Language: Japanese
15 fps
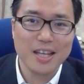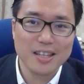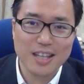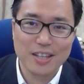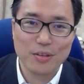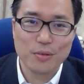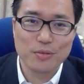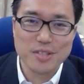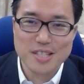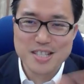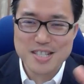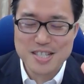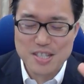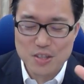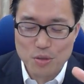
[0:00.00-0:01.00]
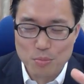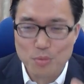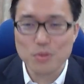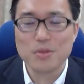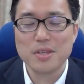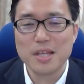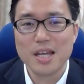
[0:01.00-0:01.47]
ないんだという認識を
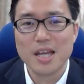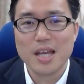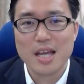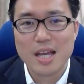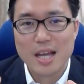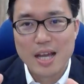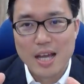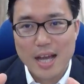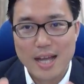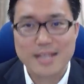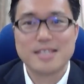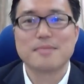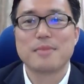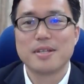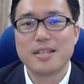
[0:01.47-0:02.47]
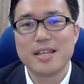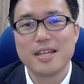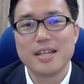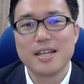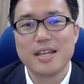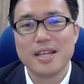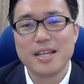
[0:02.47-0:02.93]
持って、初め
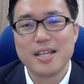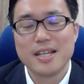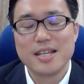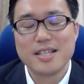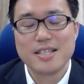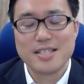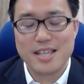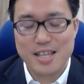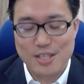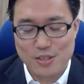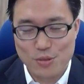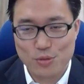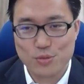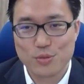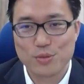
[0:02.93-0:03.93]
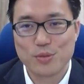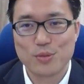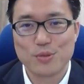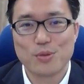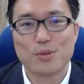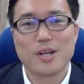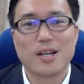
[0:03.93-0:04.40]
て成長する
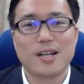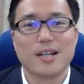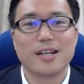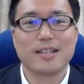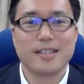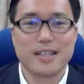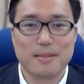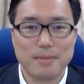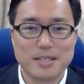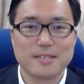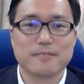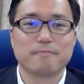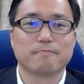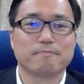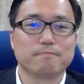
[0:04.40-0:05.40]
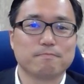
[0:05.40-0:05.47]
ことができます。